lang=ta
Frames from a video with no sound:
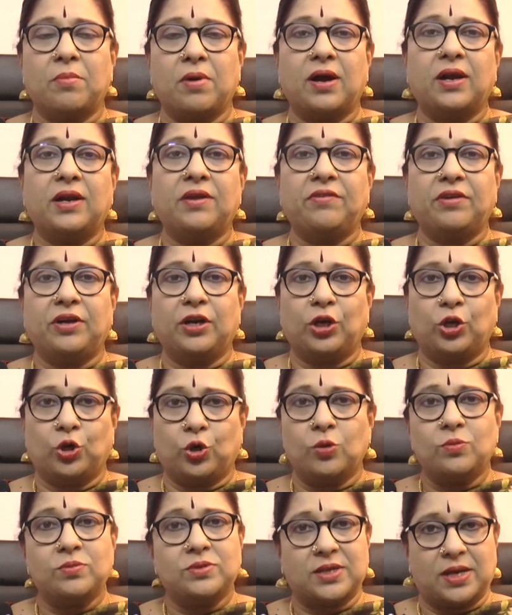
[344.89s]

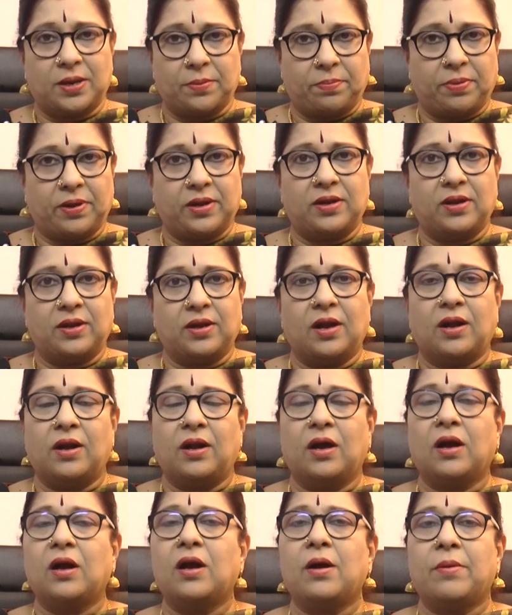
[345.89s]
மாணவிகளுக்கும் சிறப்பான
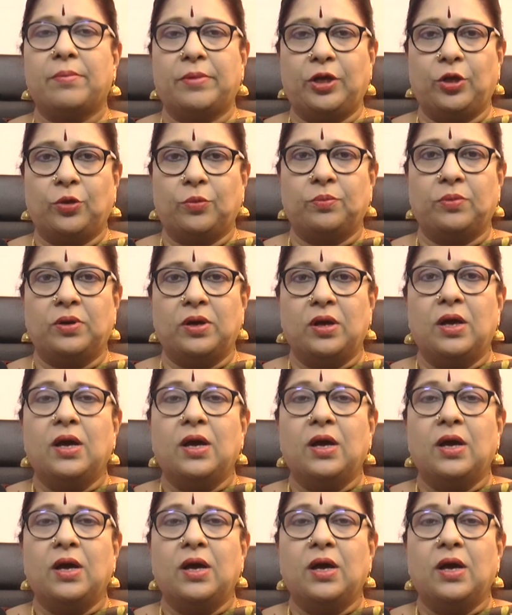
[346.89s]
நாளாக அமையும்